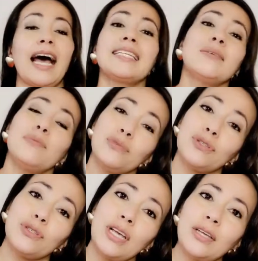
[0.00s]
Hace
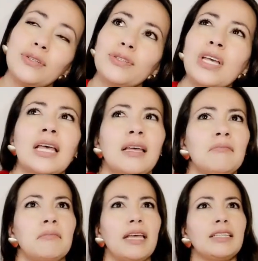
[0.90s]
muchos años
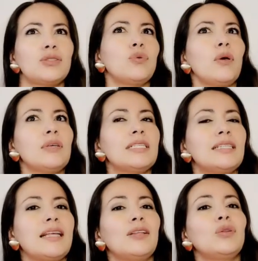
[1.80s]
estuve
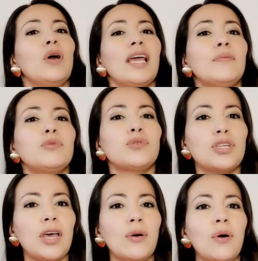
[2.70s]
visitando el
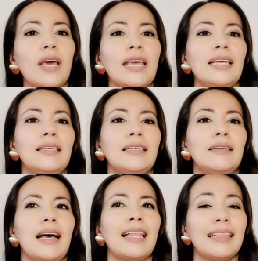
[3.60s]
museo en
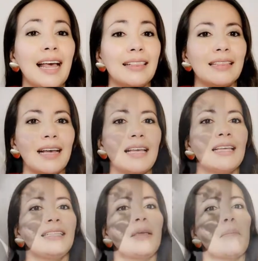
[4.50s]
Atlanta de